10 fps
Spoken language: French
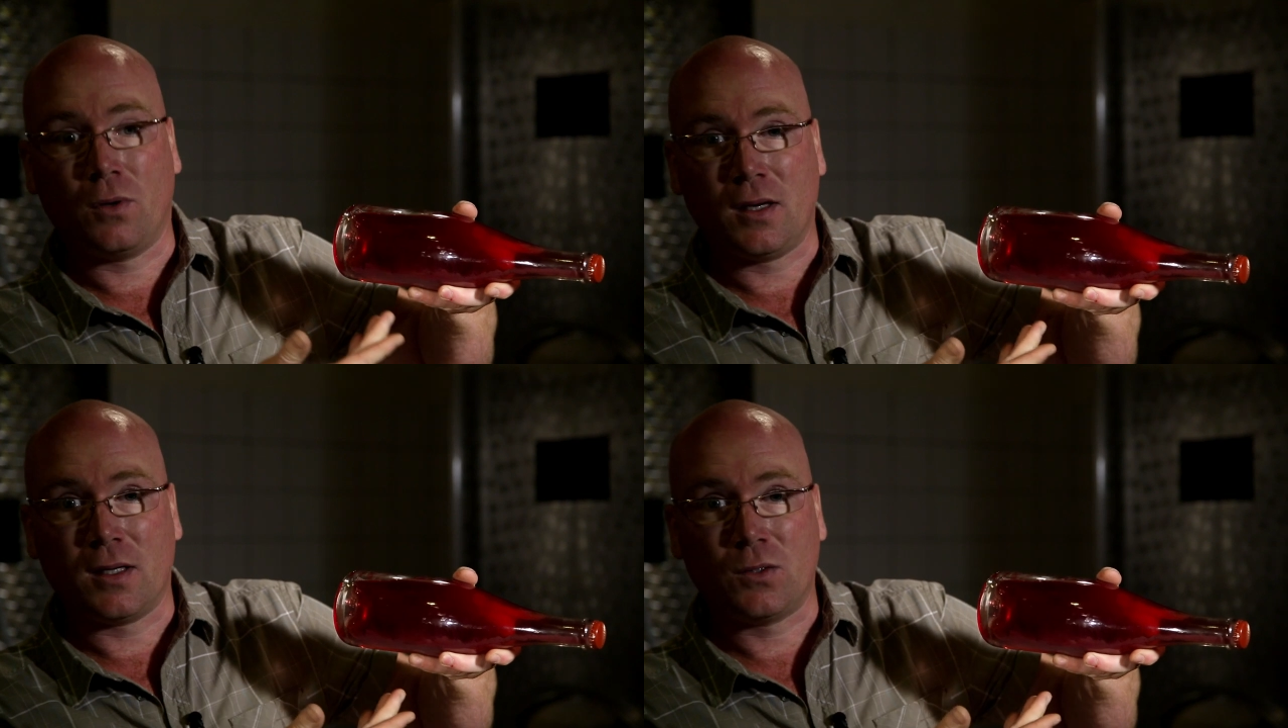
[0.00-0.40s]
on
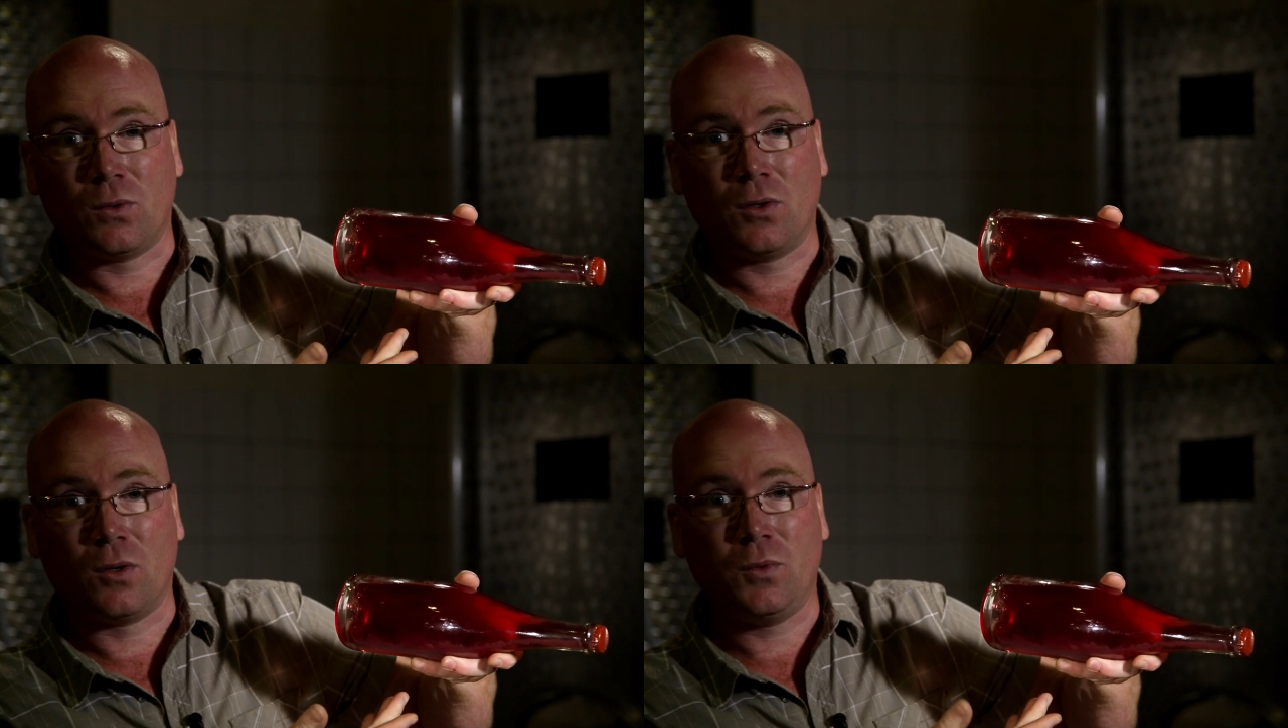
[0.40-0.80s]
les laisse
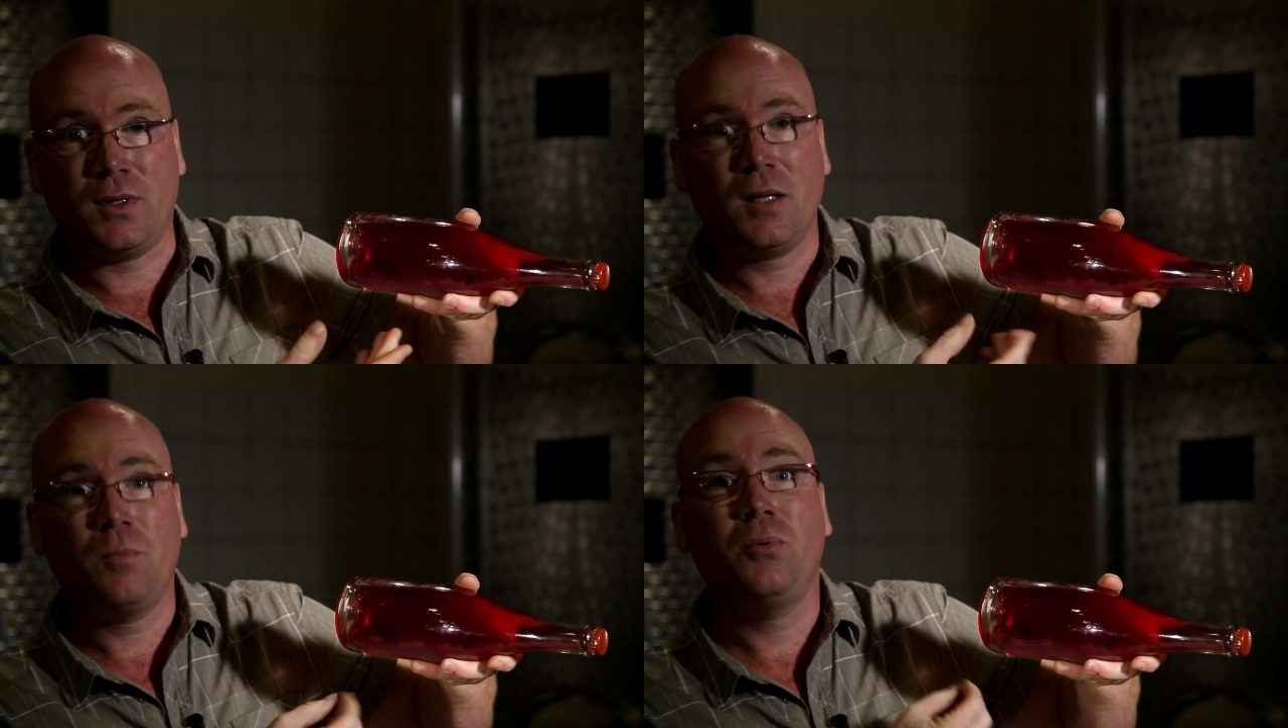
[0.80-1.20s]
longtemps en
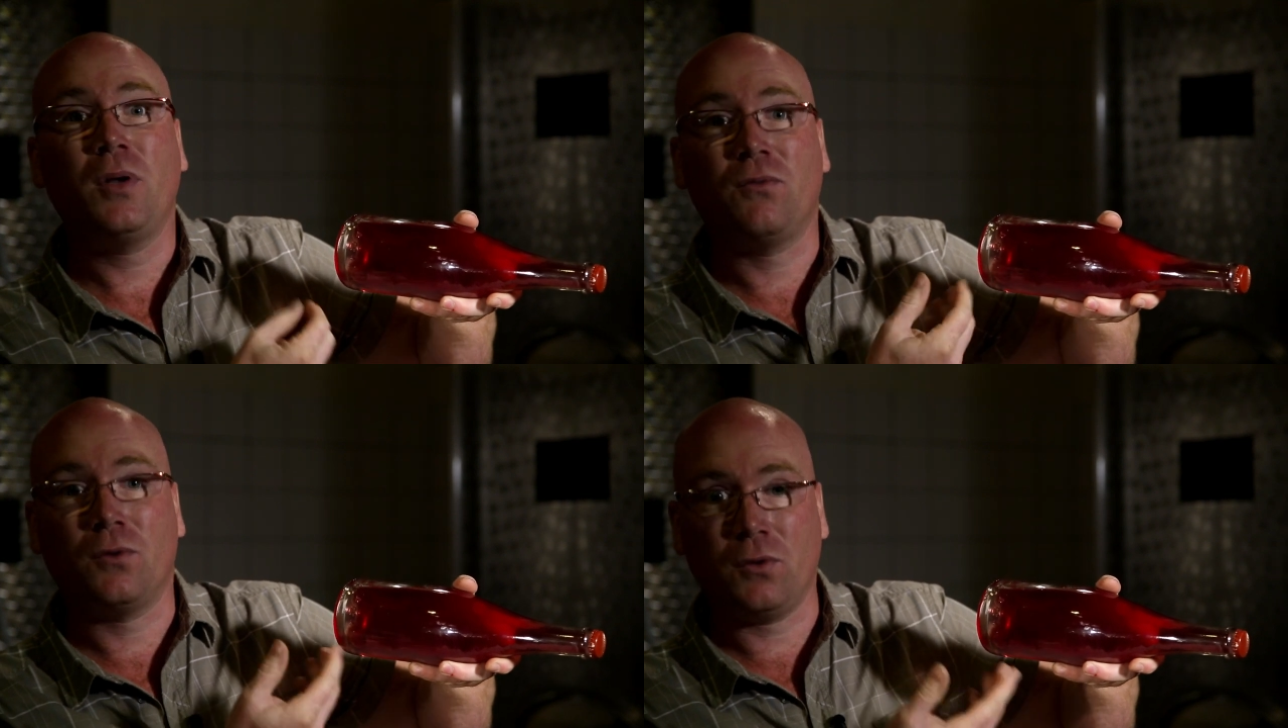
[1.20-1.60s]
bouteille, plus
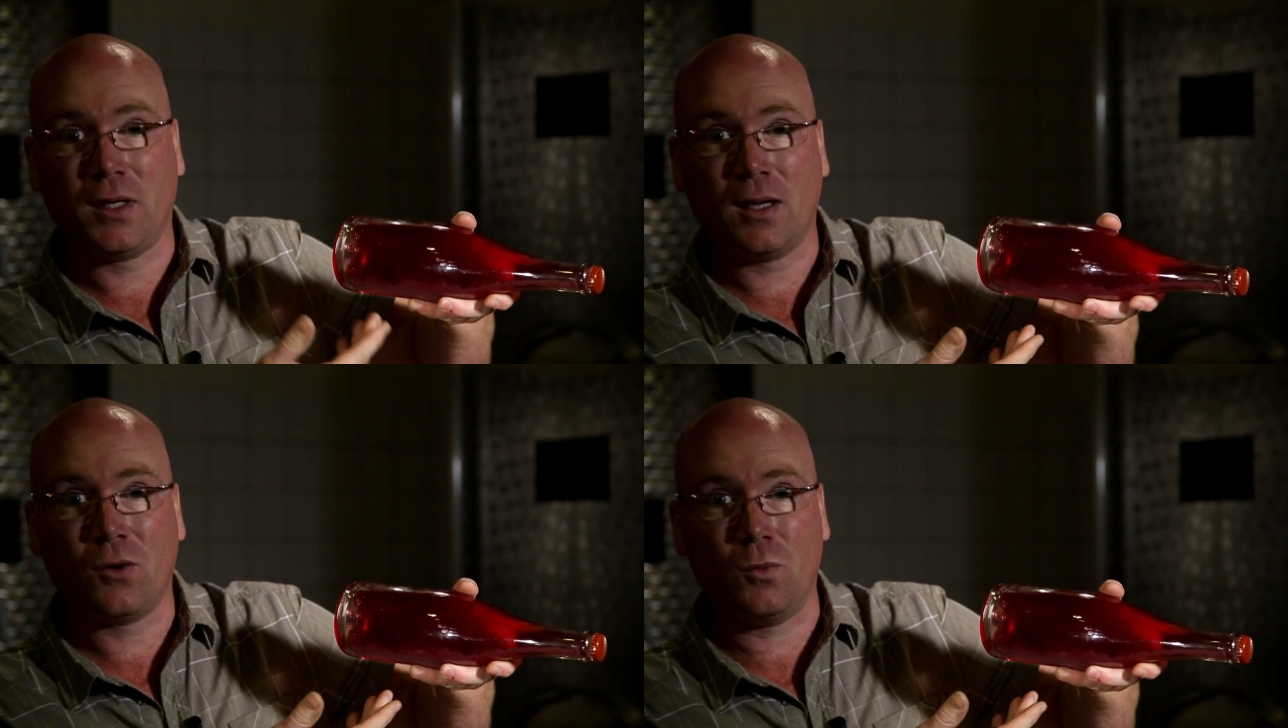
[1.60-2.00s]
elles vont
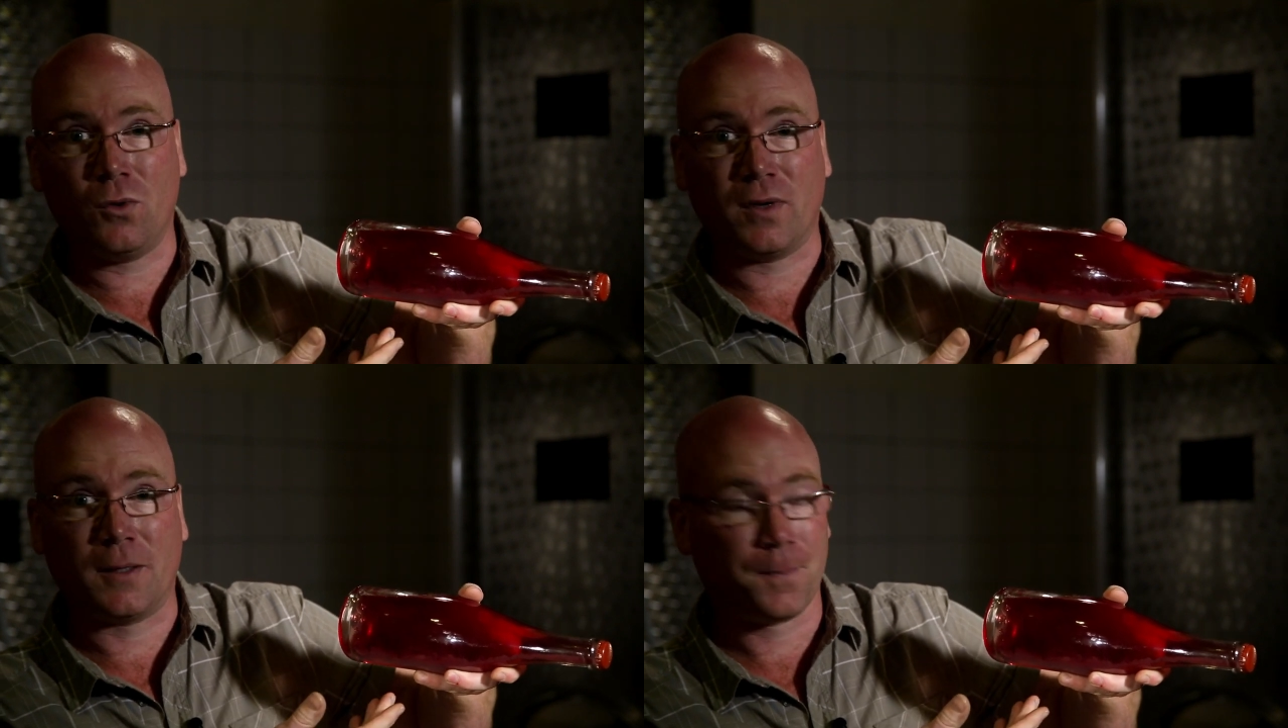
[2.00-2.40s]
donner d'arôme
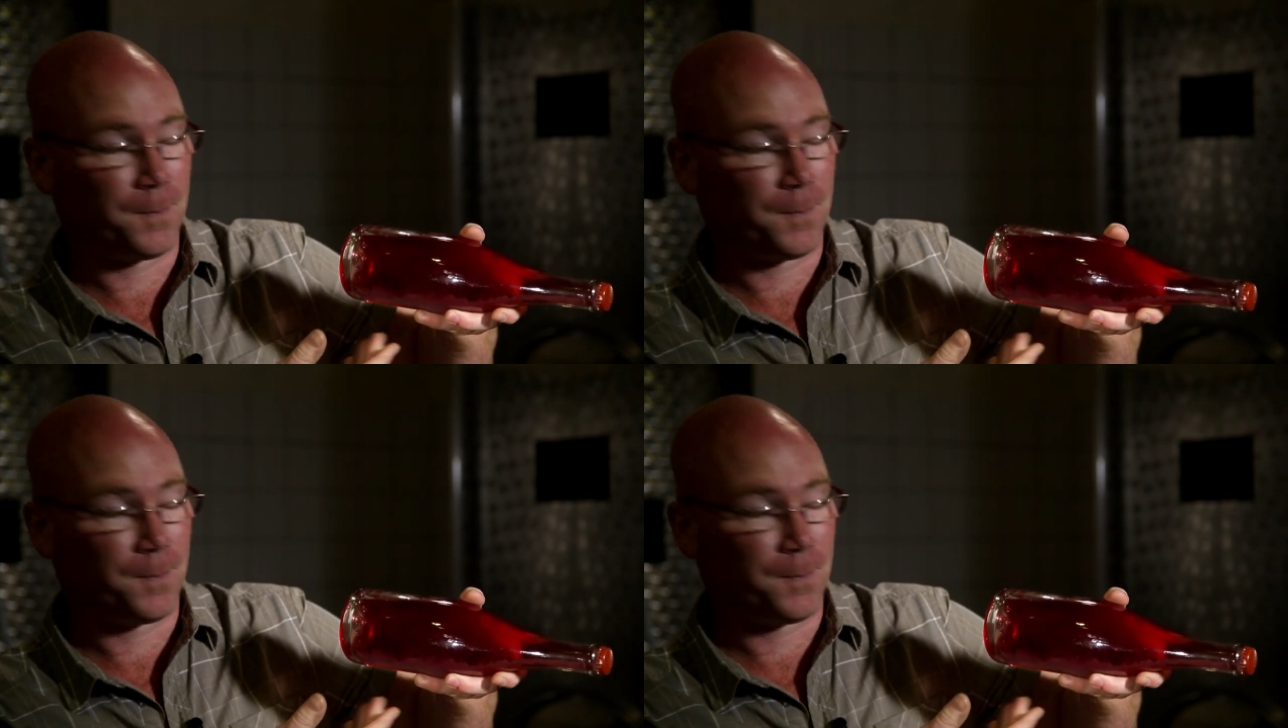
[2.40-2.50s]
au vin.